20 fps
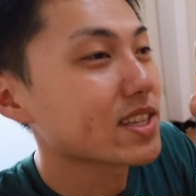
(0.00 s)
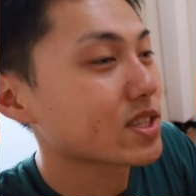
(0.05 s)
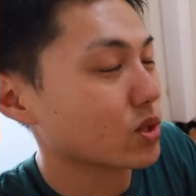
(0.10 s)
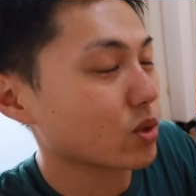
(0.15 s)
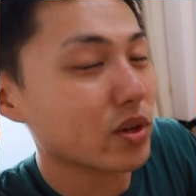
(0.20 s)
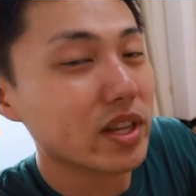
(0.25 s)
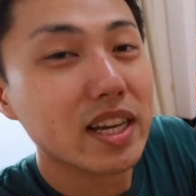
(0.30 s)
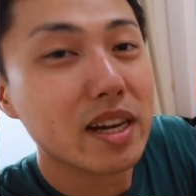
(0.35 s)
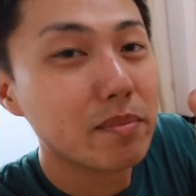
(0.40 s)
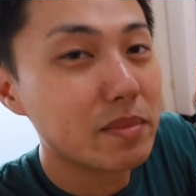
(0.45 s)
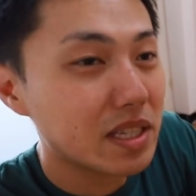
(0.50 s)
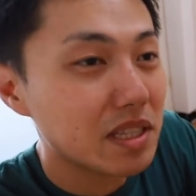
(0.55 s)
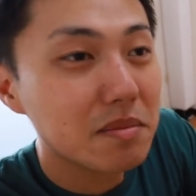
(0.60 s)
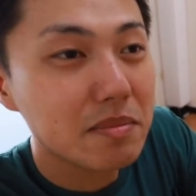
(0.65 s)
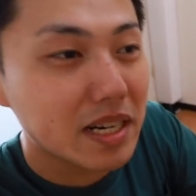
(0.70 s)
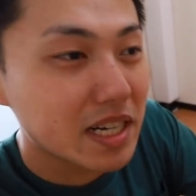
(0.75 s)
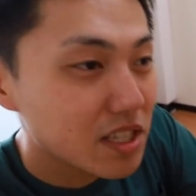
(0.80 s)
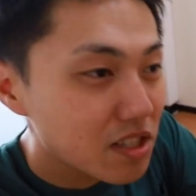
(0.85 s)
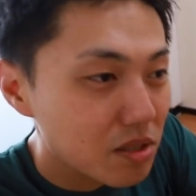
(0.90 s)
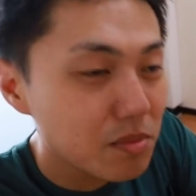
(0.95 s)
それが
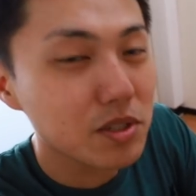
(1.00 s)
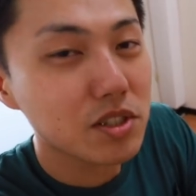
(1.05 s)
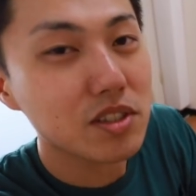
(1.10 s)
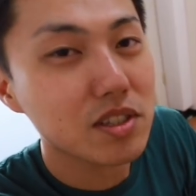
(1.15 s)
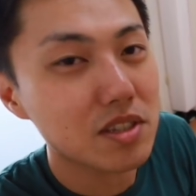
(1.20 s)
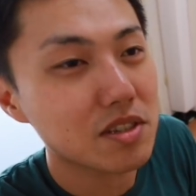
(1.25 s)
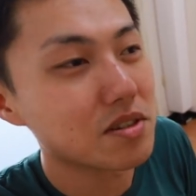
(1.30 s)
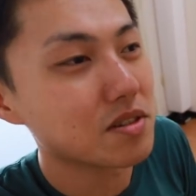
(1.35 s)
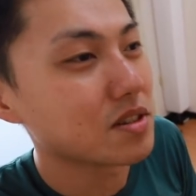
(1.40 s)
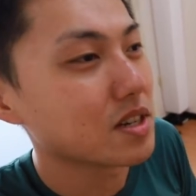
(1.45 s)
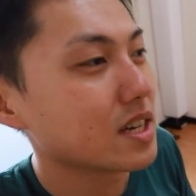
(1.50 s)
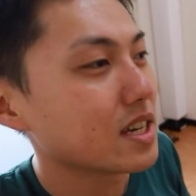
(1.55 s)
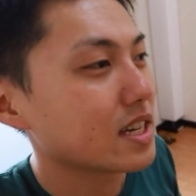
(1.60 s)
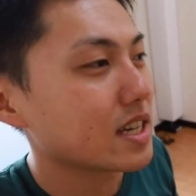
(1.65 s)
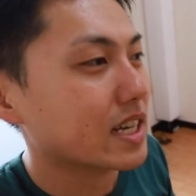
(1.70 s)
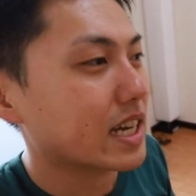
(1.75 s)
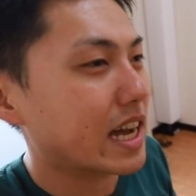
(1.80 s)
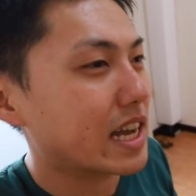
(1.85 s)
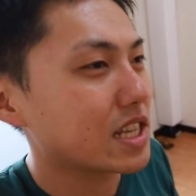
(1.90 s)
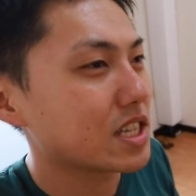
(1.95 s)
ミニマリズムっていう
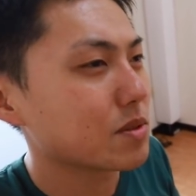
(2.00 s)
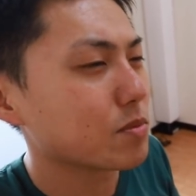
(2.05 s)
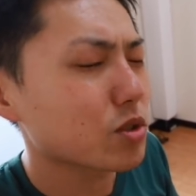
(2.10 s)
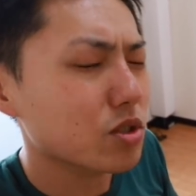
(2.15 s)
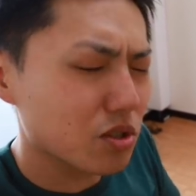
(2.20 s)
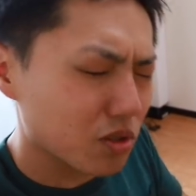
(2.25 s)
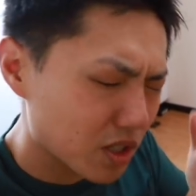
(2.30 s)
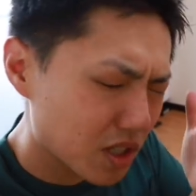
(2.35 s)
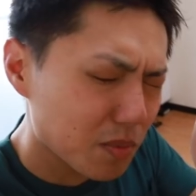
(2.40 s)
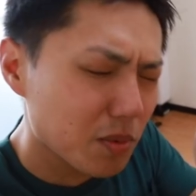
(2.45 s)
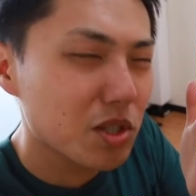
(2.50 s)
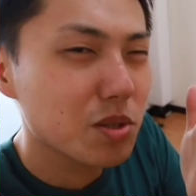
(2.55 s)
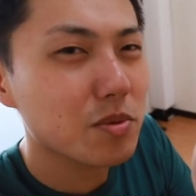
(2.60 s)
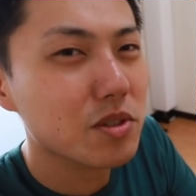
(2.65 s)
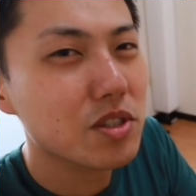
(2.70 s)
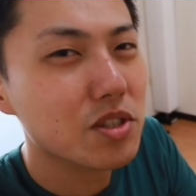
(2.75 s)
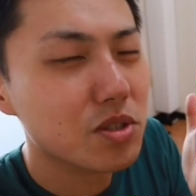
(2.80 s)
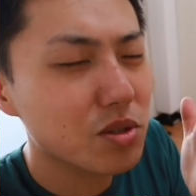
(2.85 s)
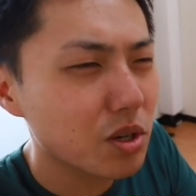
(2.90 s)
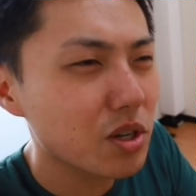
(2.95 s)
感じも、その気持ち
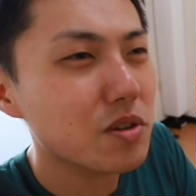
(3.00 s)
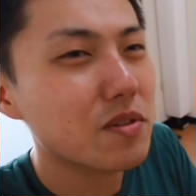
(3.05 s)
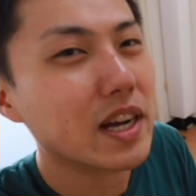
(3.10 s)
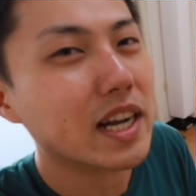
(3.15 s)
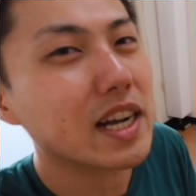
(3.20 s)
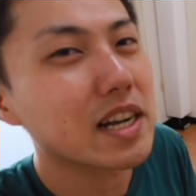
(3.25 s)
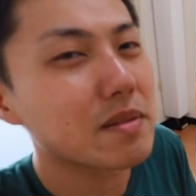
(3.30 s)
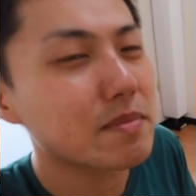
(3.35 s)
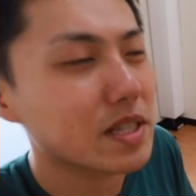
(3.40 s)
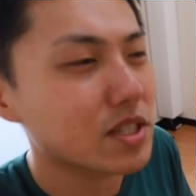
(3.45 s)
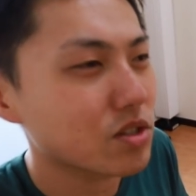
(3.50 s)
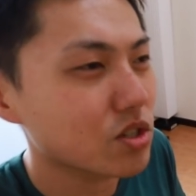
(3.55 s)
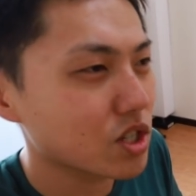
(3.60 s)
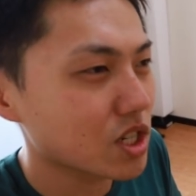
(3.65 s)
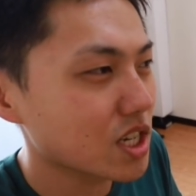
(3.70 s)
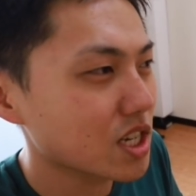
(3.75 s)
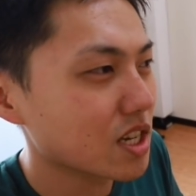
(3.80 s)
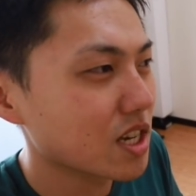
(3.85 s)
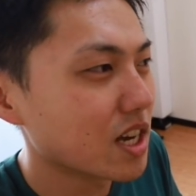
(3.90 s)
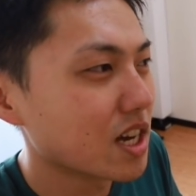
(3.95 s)
もすごい分かります
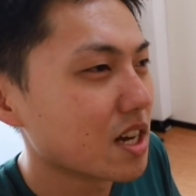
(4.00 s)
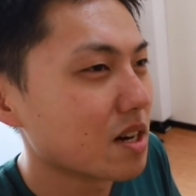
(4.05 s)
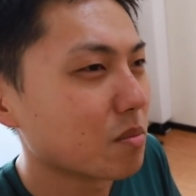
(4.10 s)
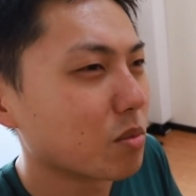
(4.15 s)
し、